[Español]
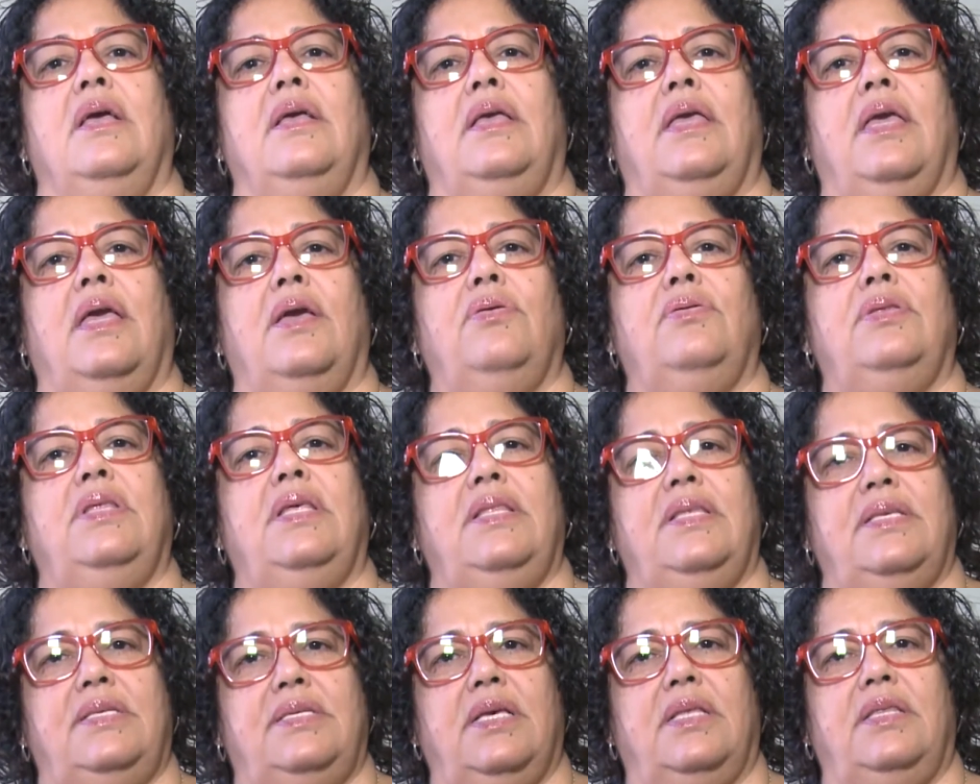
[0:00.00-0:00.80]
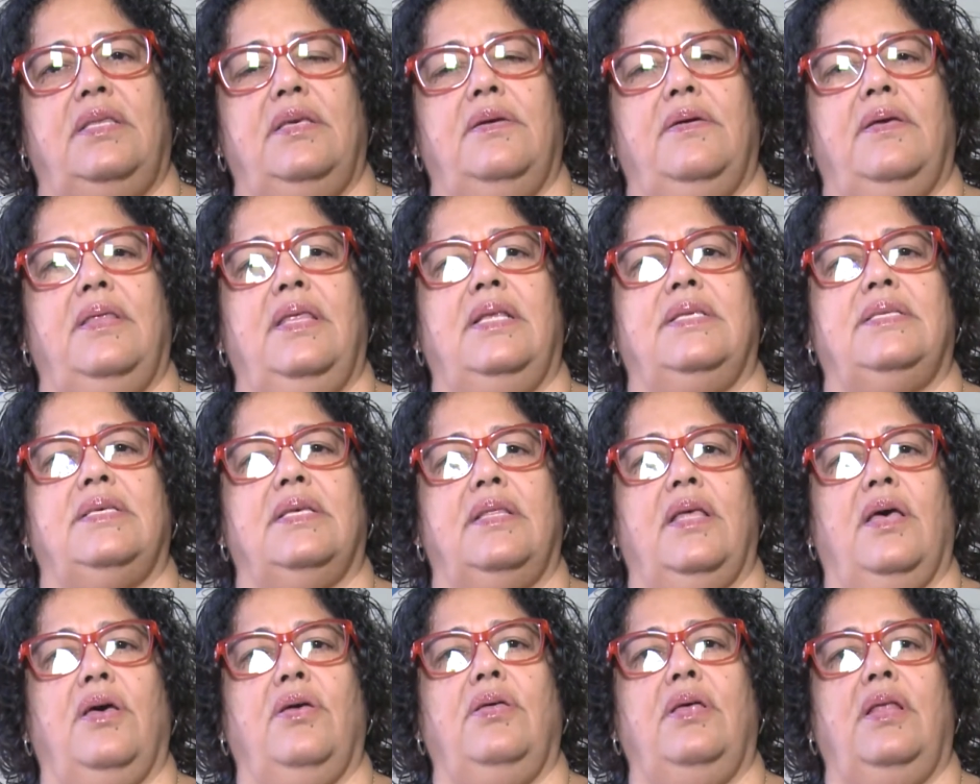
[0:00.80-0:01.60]
que es una iniciativa del
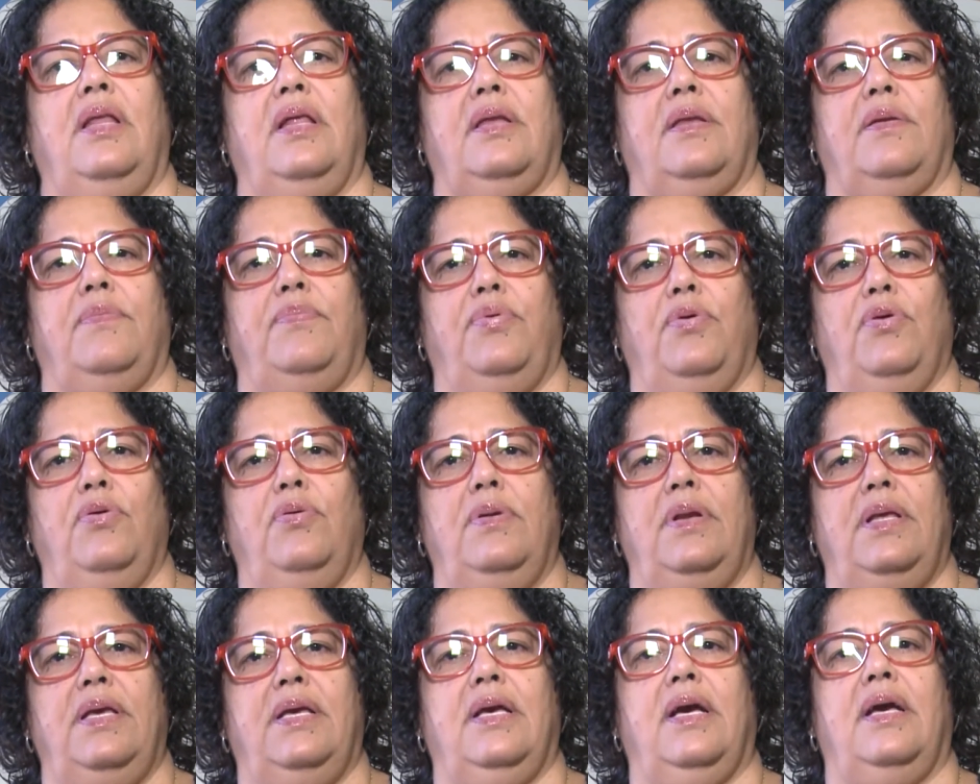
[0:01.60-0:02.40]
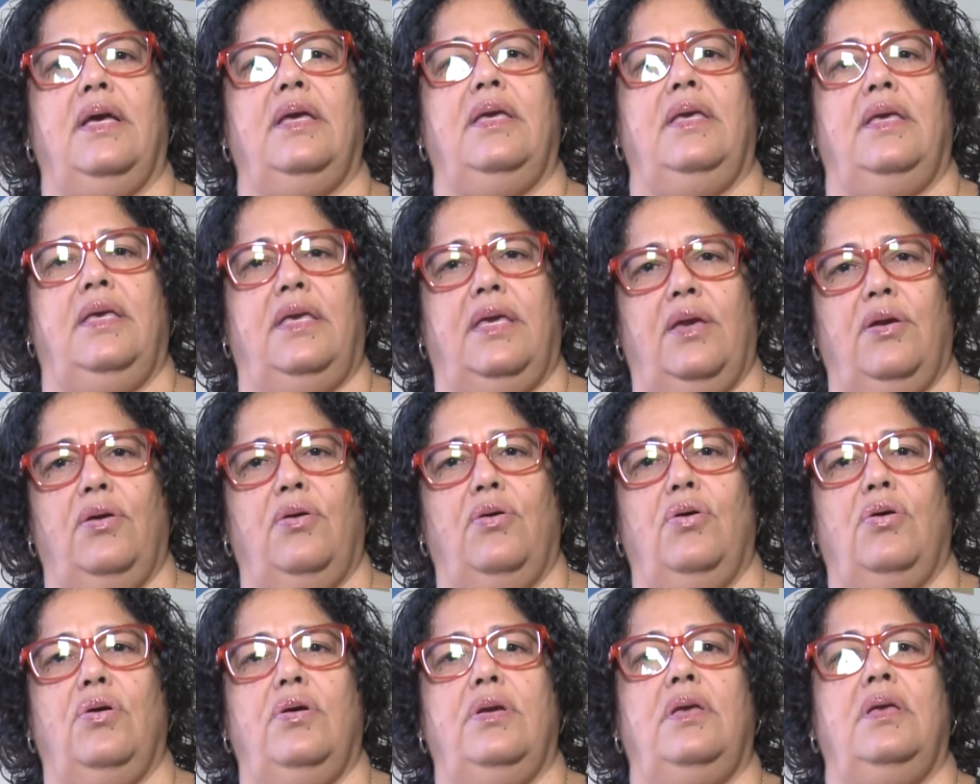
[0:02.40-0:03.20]
Senado de la República y que
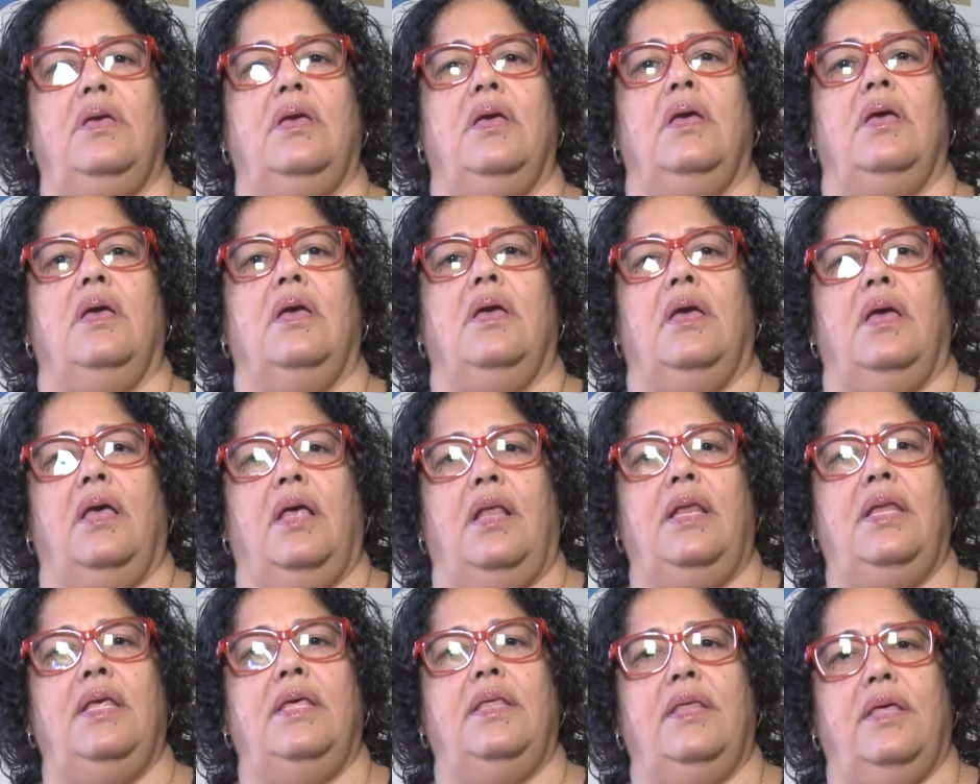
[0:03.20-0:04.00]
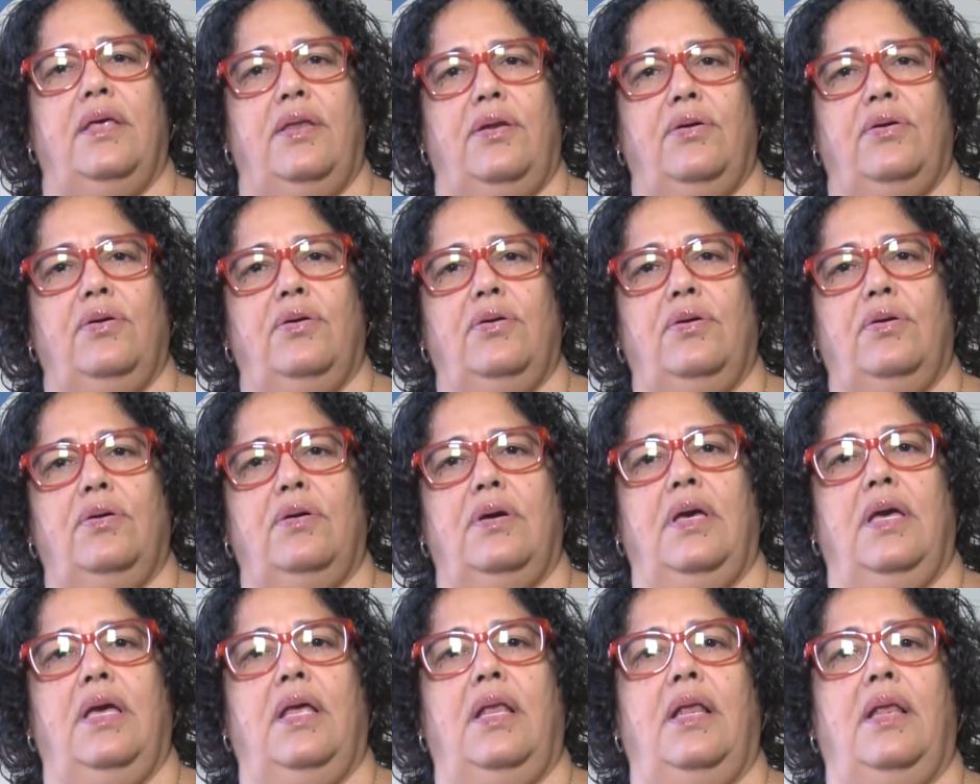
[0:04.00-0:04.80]
hoy lideró
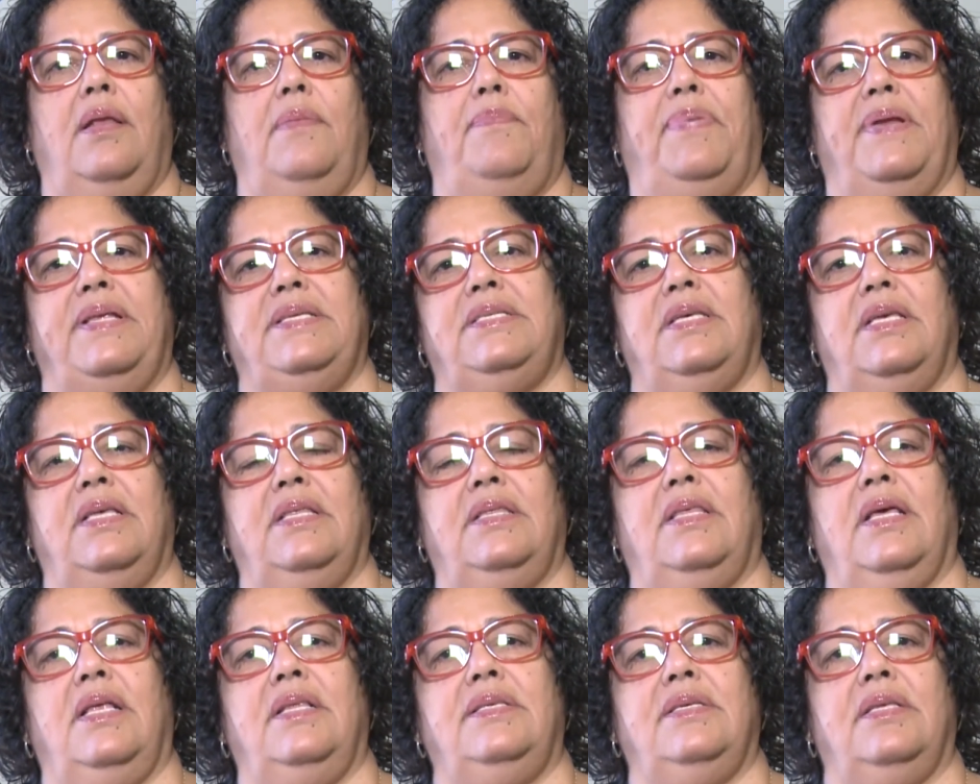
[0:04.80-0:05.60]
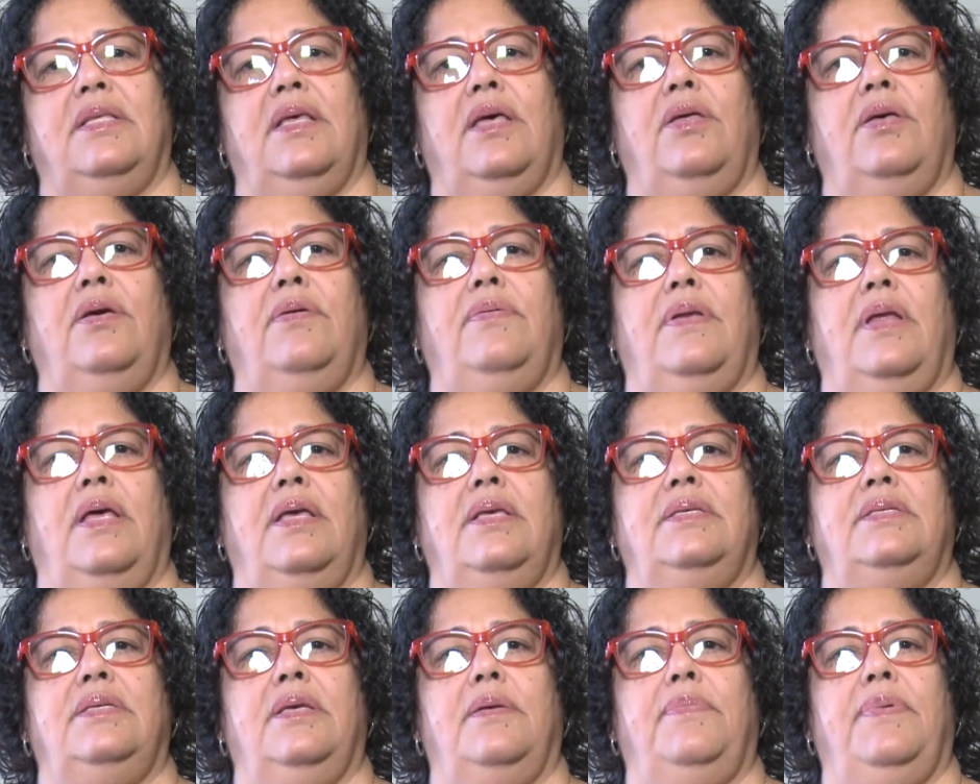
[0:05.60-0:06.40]
el presidente del Senado,
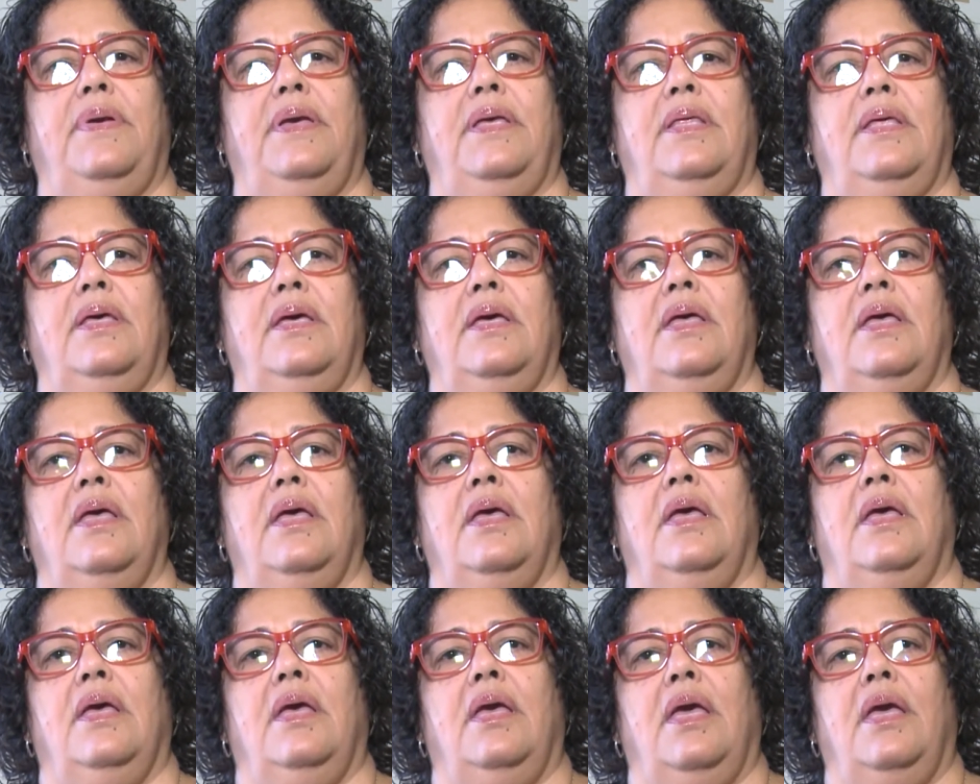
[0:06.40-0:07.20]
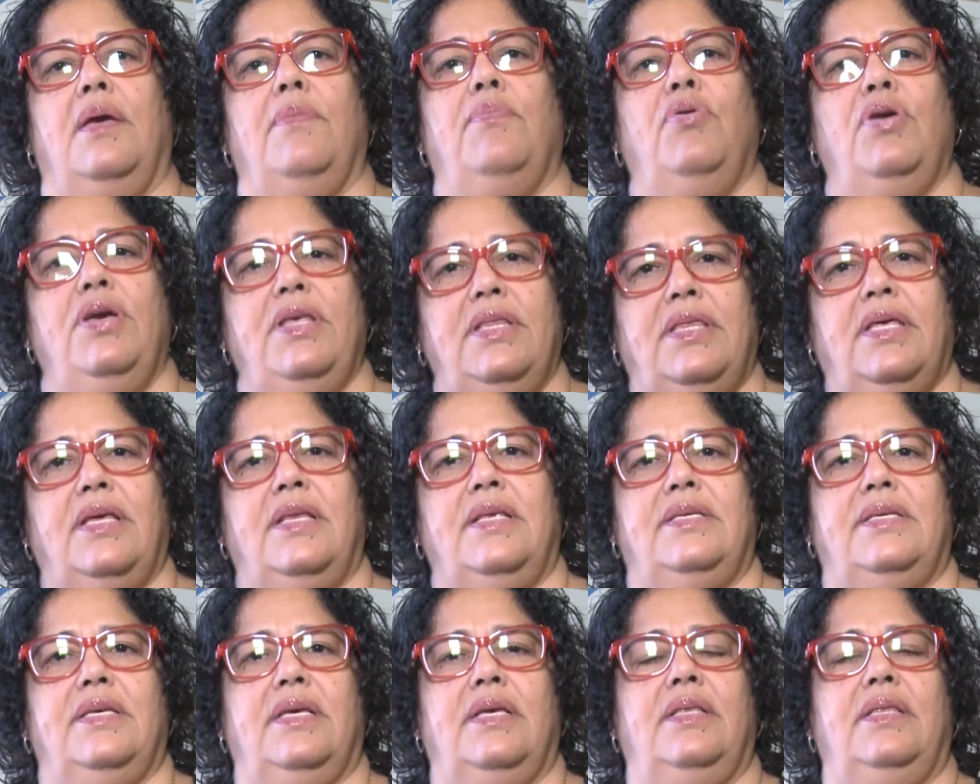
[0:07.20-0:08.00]
Efraín Cepeda, es muy
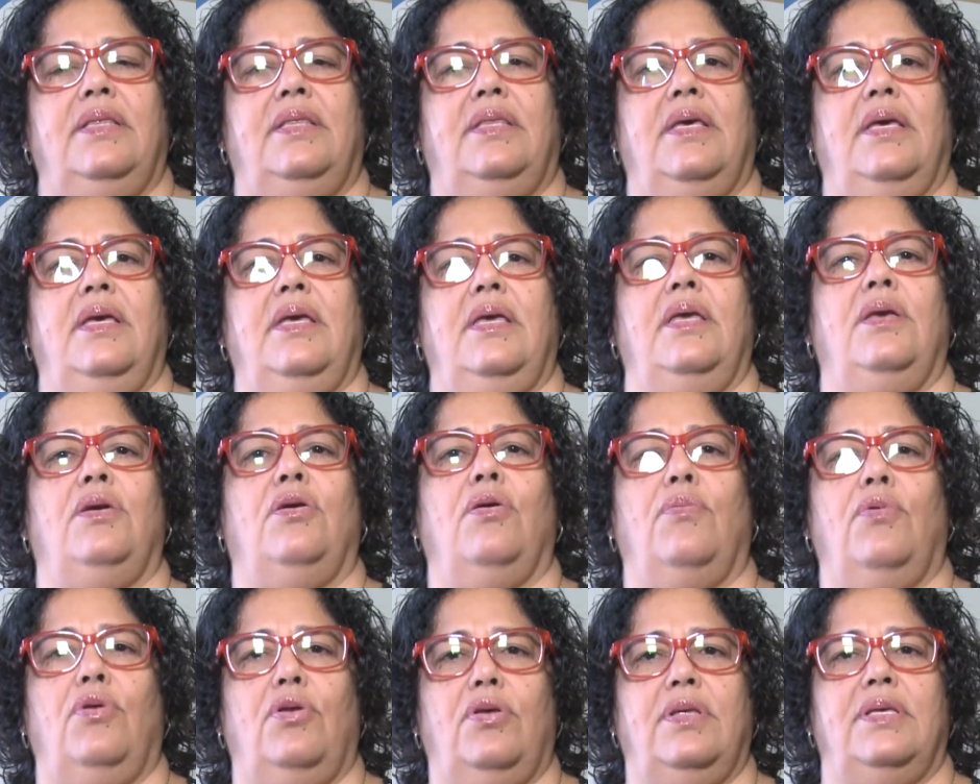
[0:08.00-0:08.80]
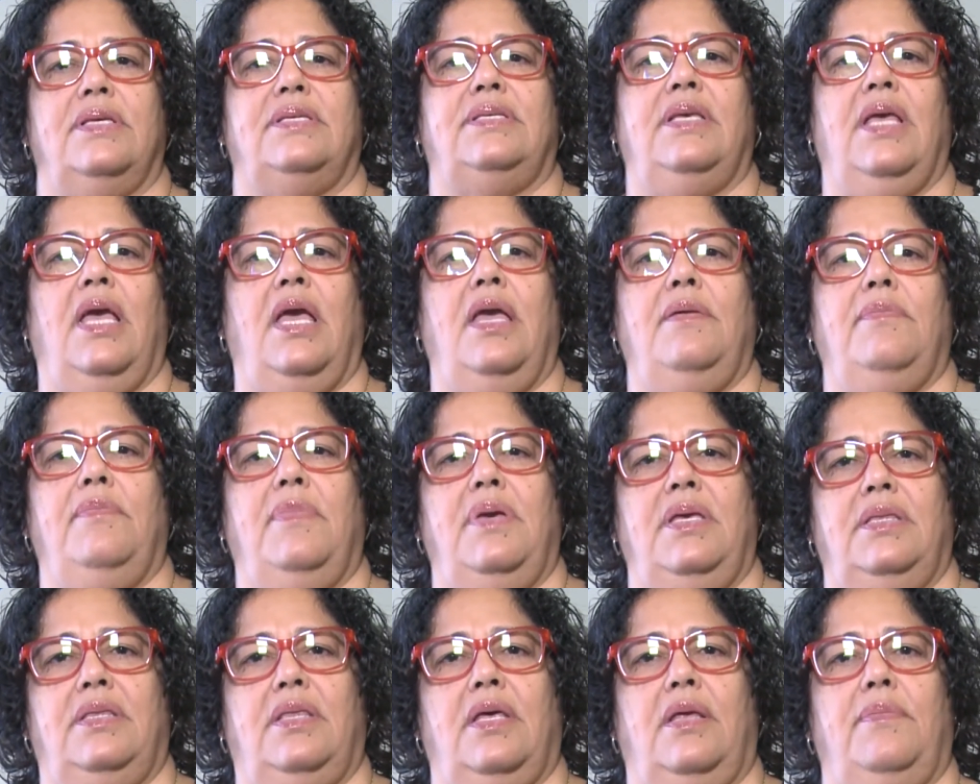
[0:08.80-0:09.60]
interesante y como lo decía en mi
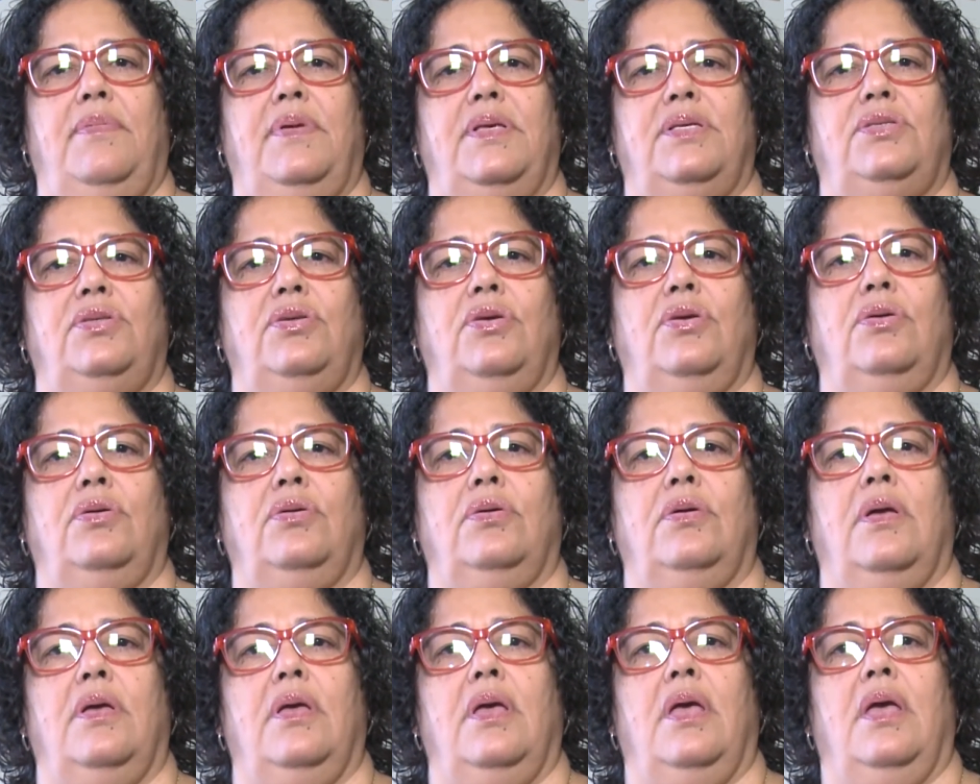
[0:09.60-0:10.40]
intervención,